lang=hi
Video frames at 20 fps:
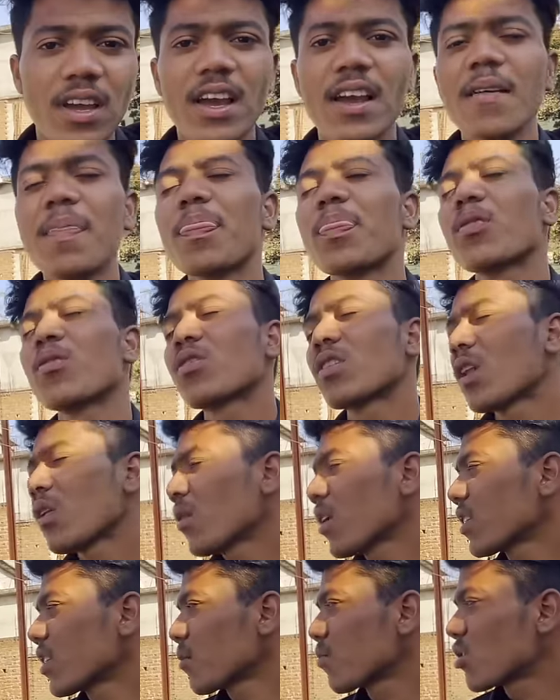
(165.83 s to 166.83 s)
क्या है तो चलो
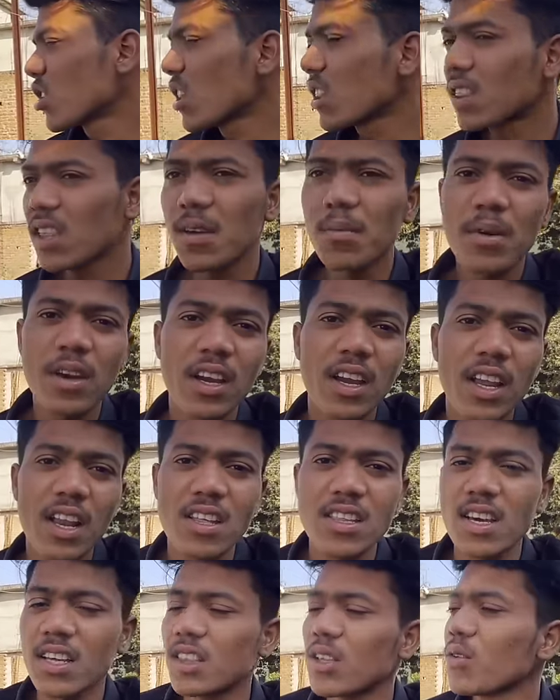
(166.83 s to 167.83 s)
गए सब चलते हैं मैं
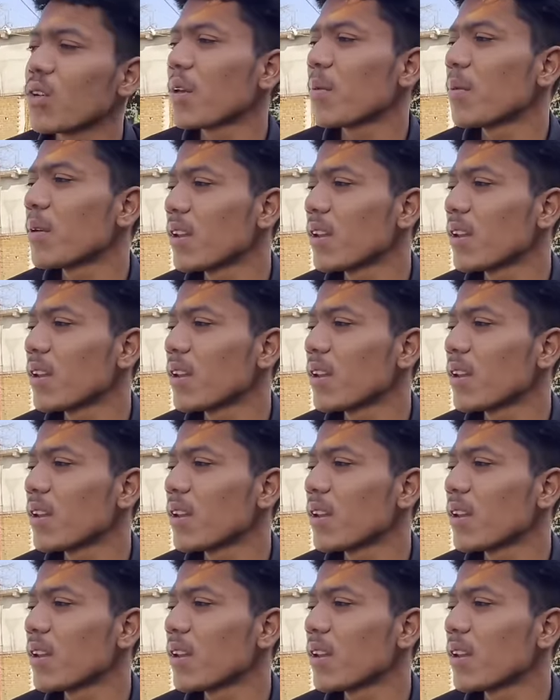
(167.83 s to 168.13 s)
अकेला जाता हूँ ये